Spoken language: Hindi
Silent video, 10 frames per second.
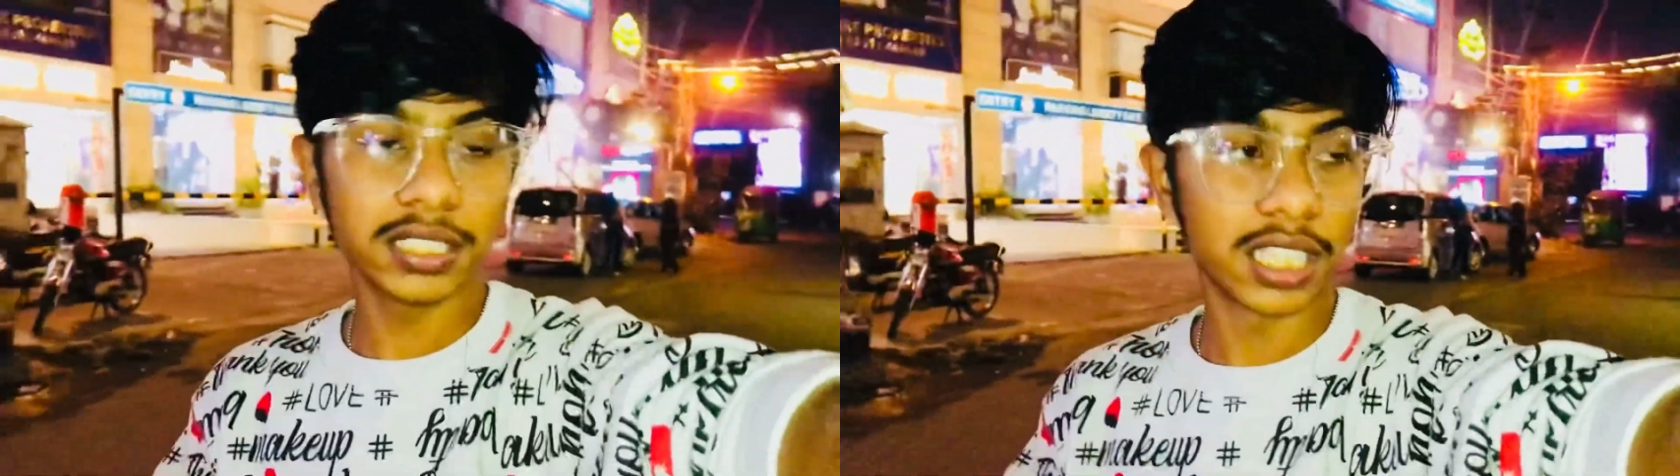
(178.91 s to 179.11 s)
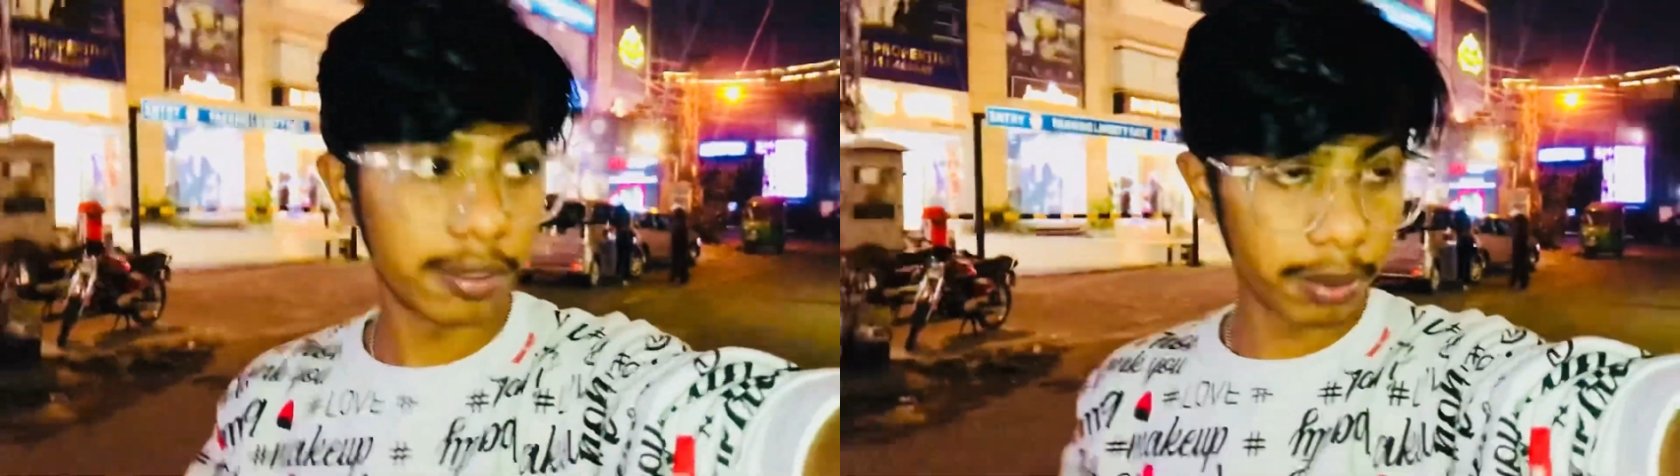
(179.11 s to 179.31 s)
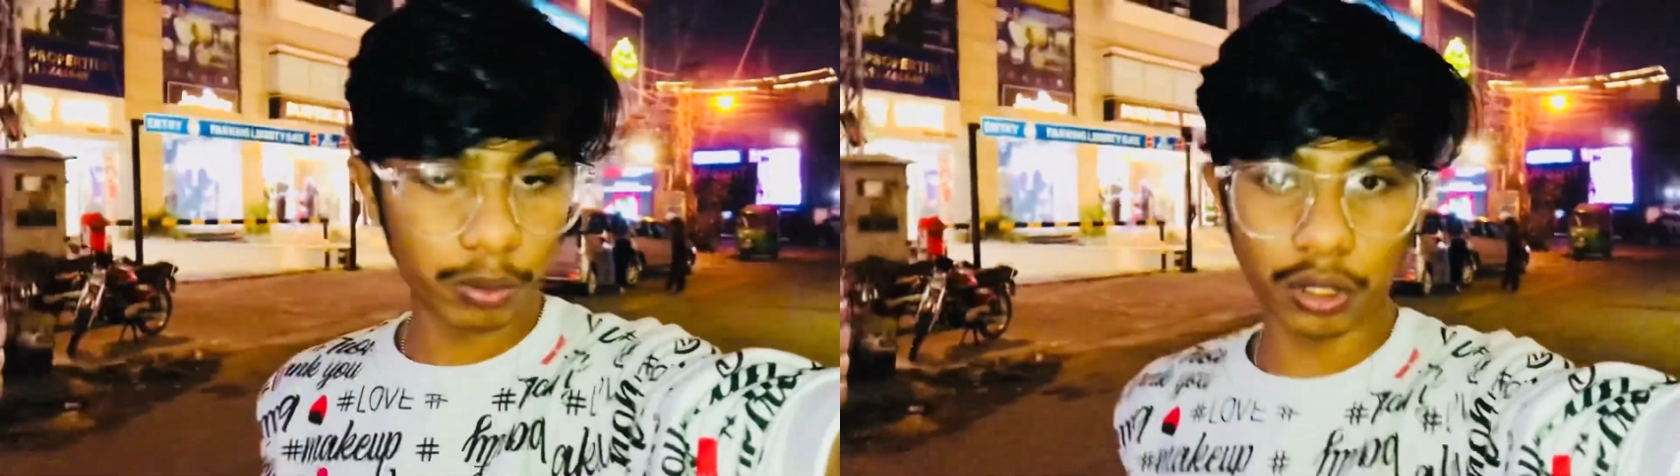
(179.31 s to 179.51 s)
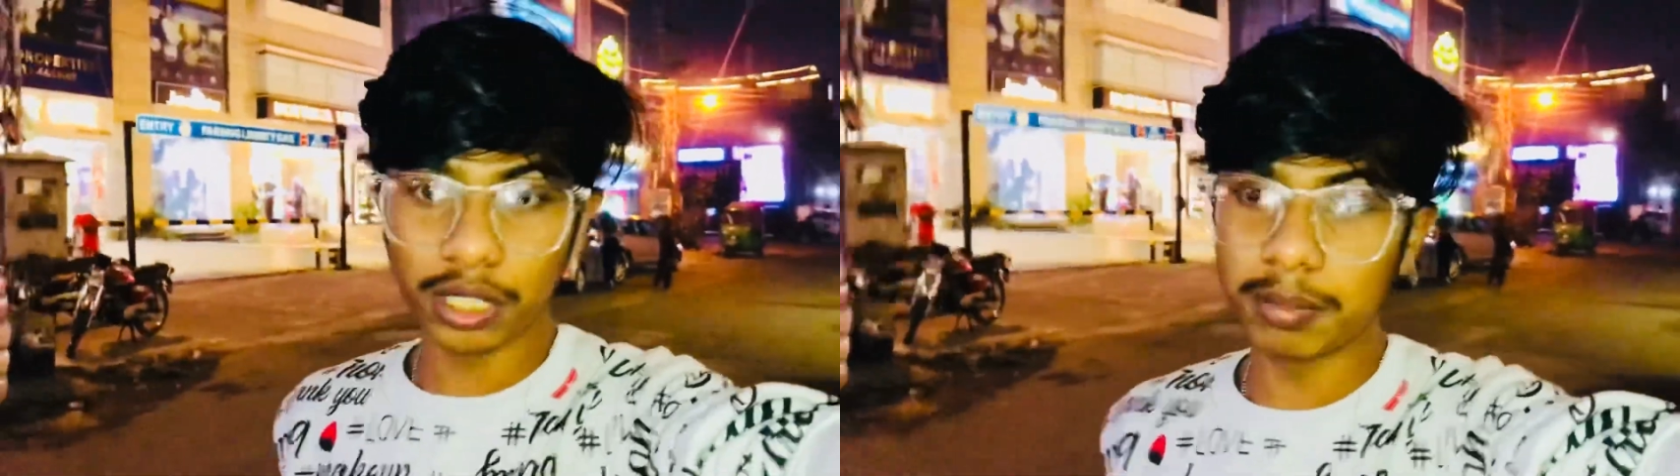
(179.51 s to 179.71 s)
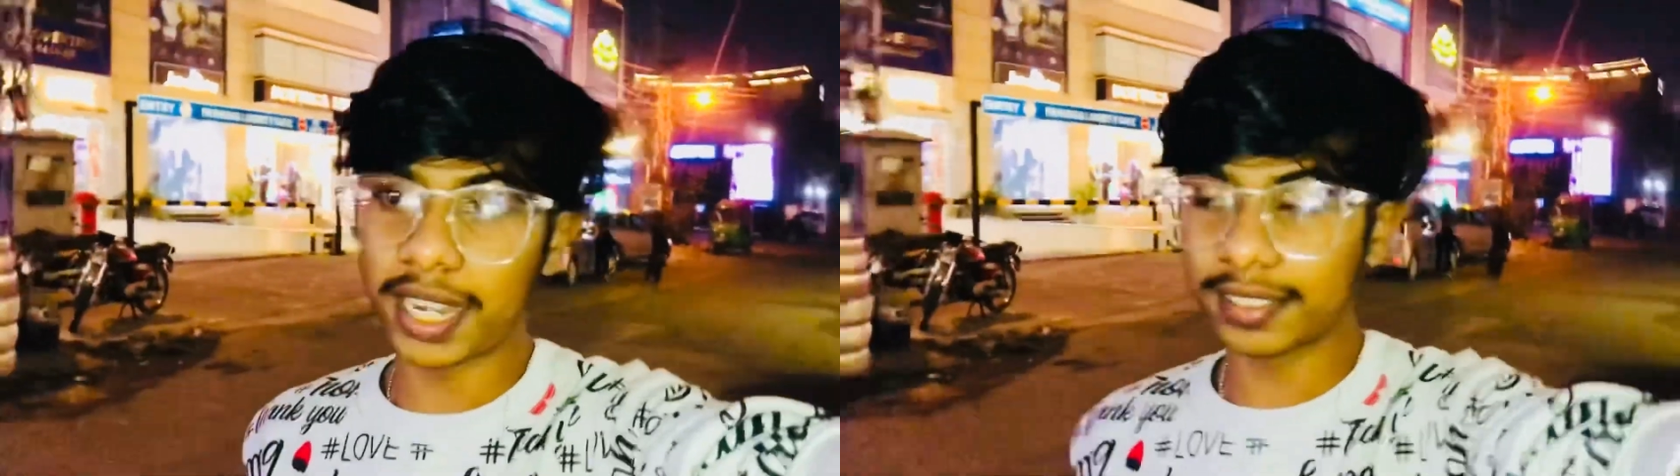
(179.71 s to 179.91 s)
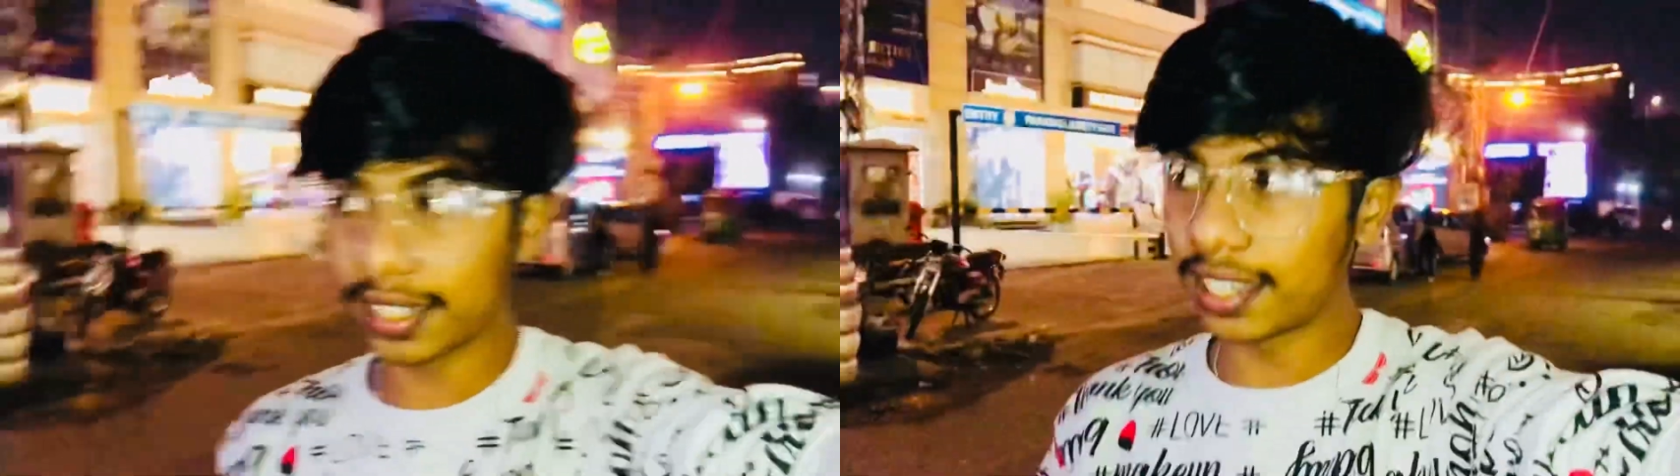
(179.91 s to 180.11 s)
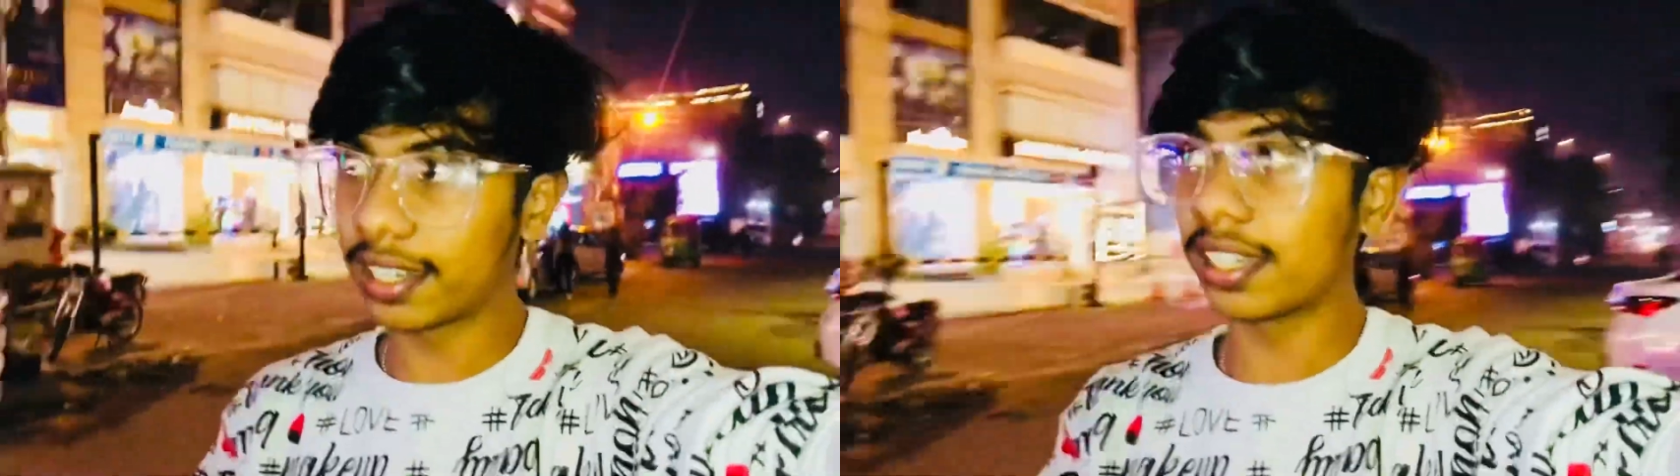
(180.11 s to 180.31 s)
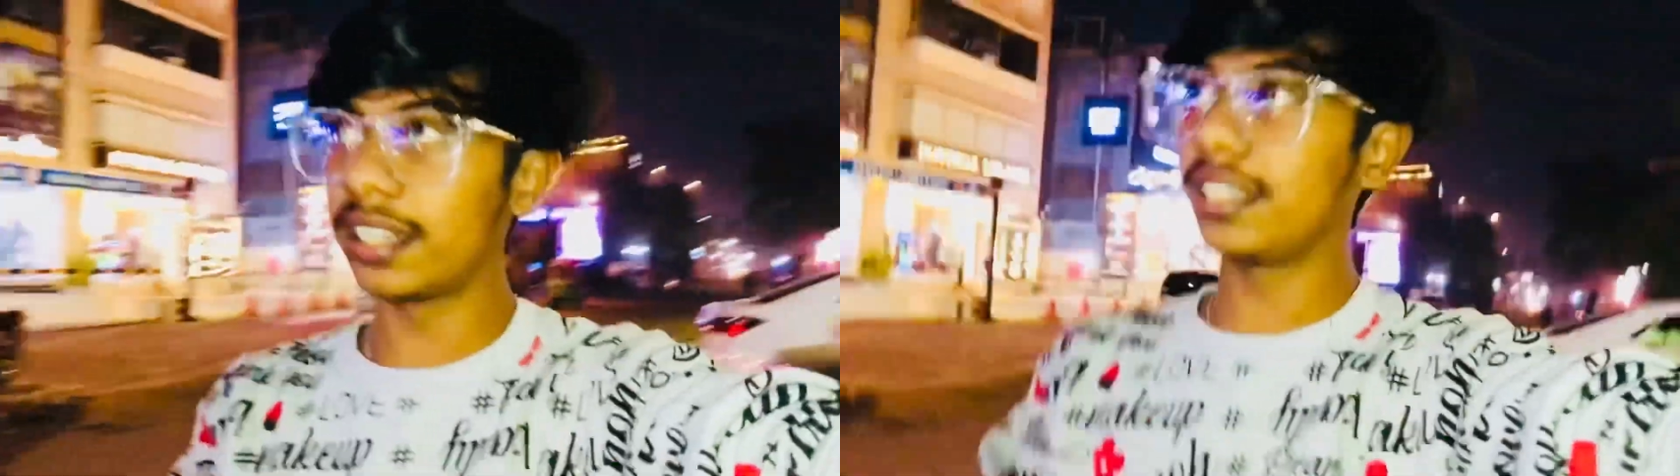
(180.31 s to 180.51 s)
जहाँ पे हम लोगों ने बैठ के खाना खाना